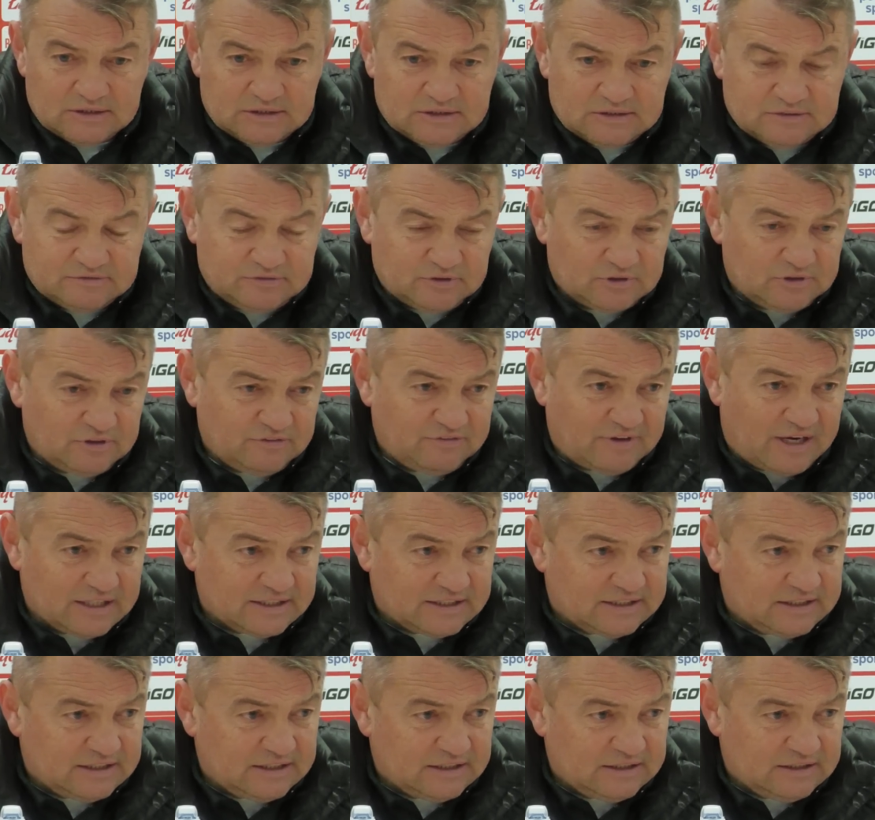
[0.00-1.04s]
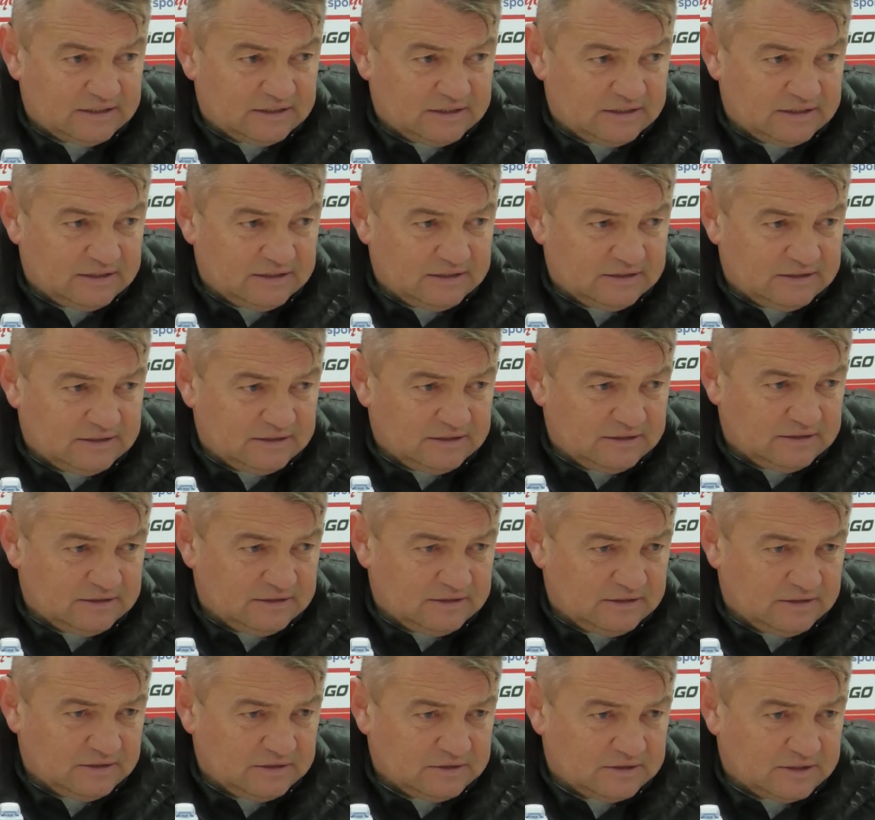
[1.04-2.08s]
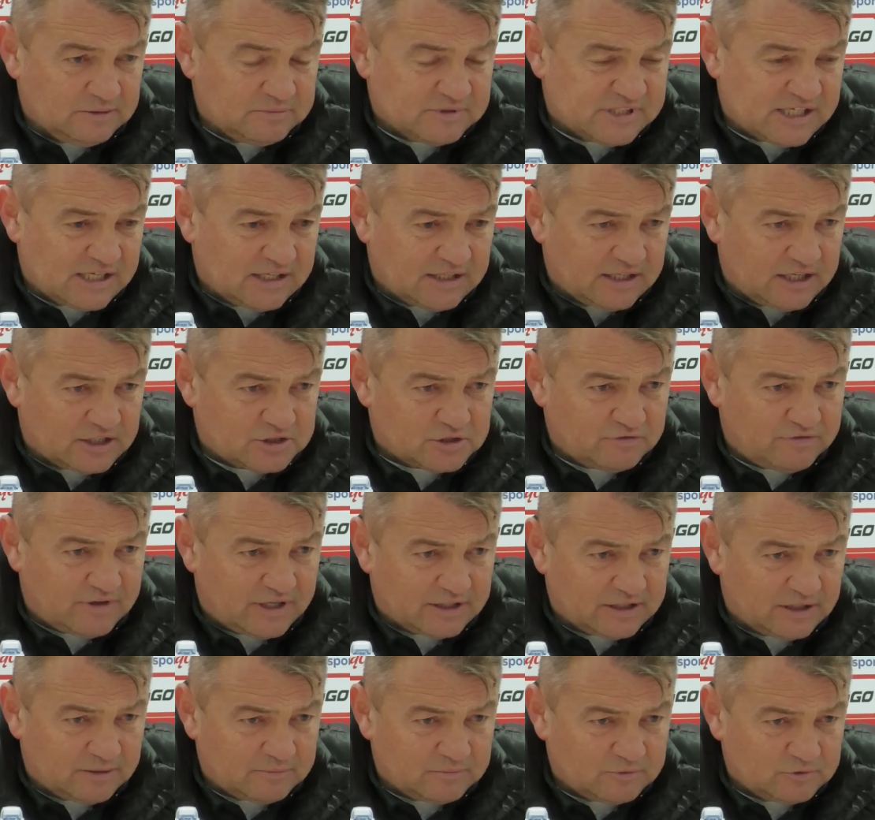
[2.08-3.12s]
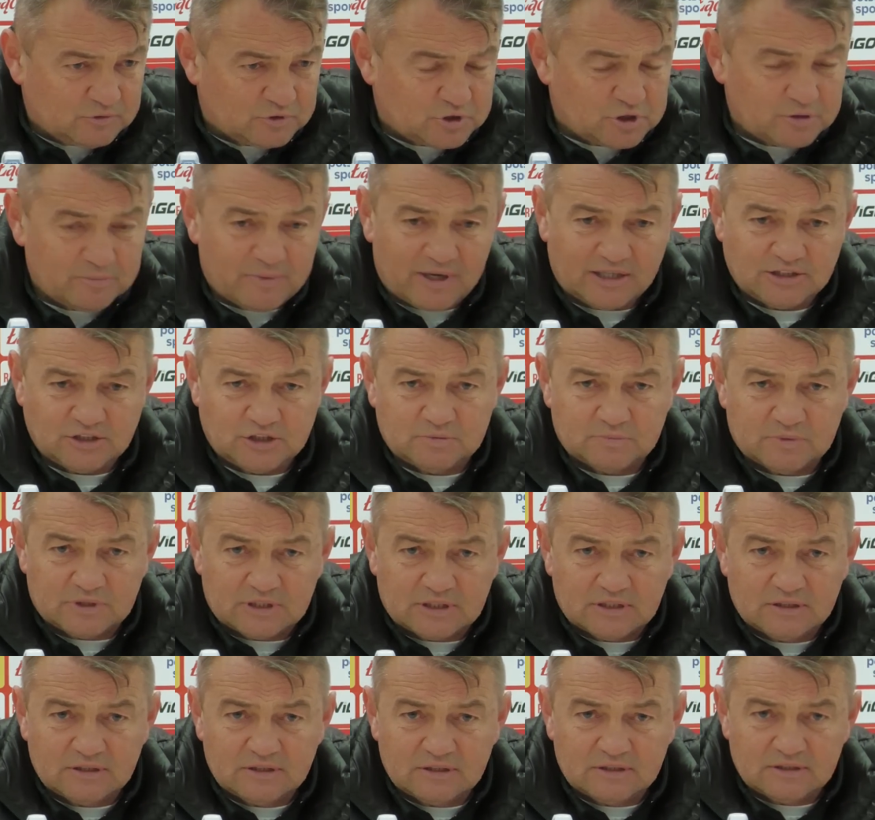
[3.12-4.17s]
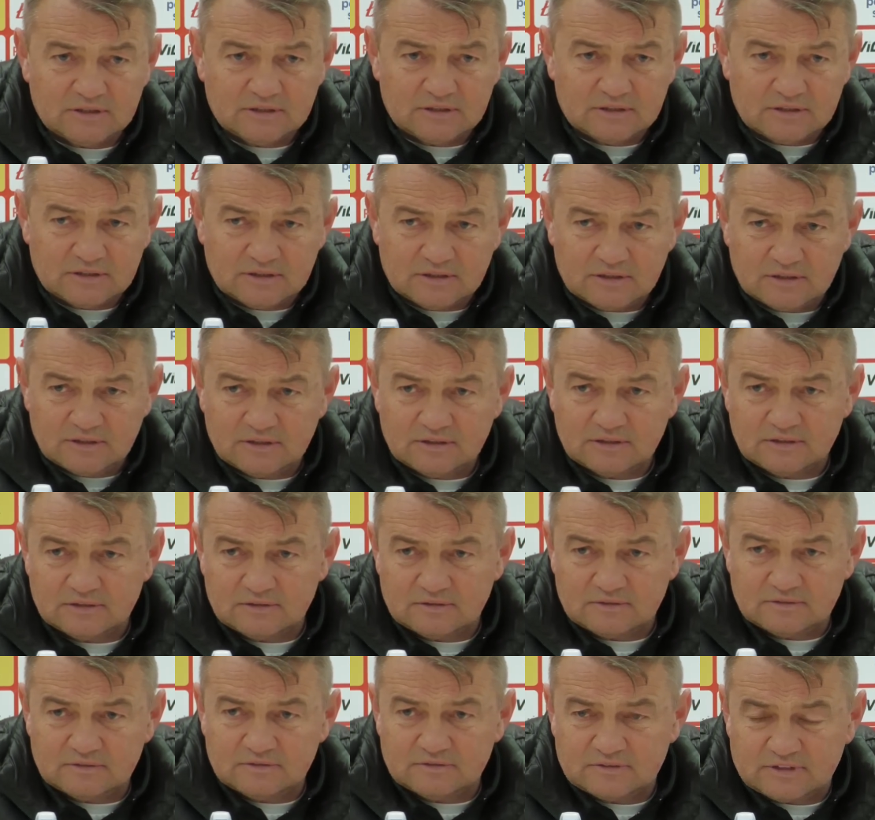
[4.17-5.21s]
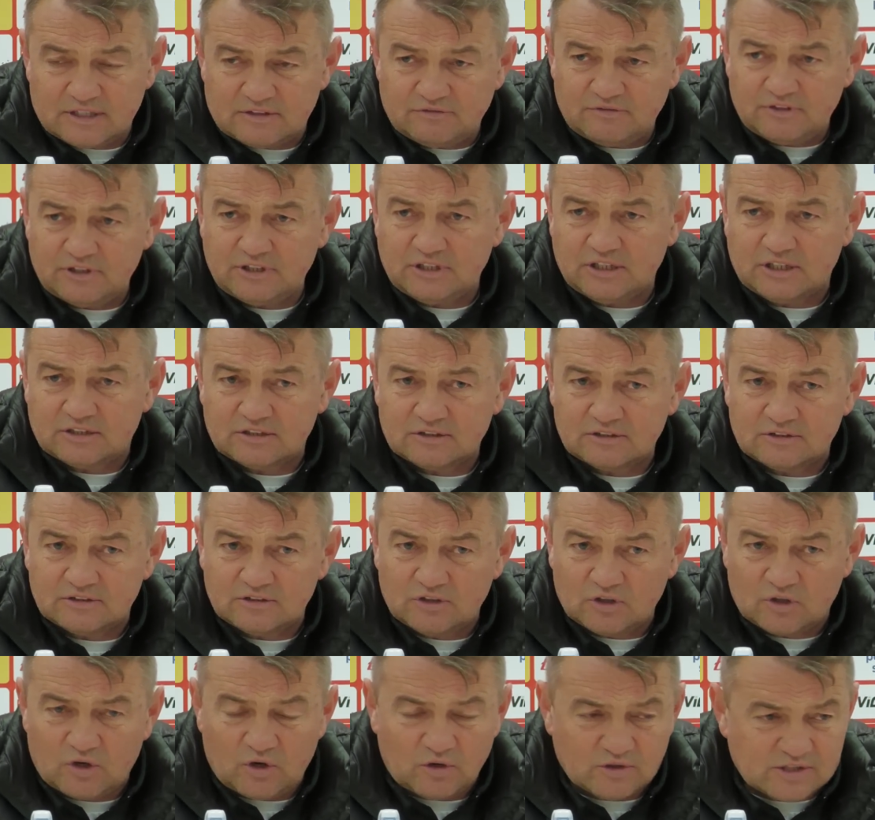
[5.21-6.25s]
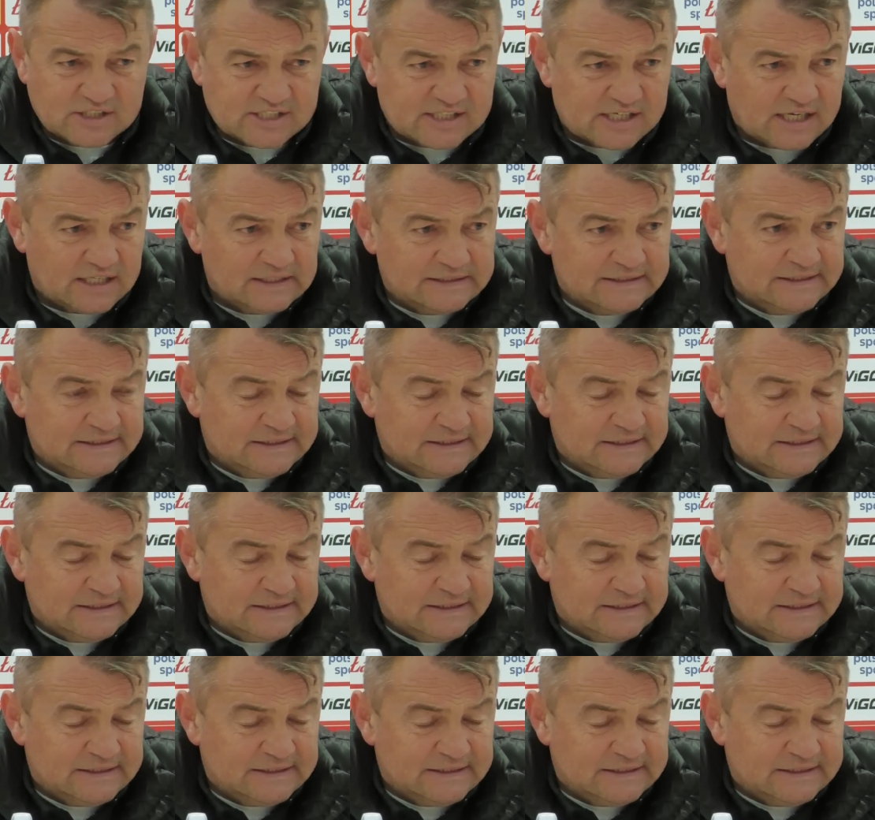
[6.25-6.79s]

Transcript: Y, wolę walki i, i tym zaangażowaniem utrzymaliśmy y, ten wynik do końca.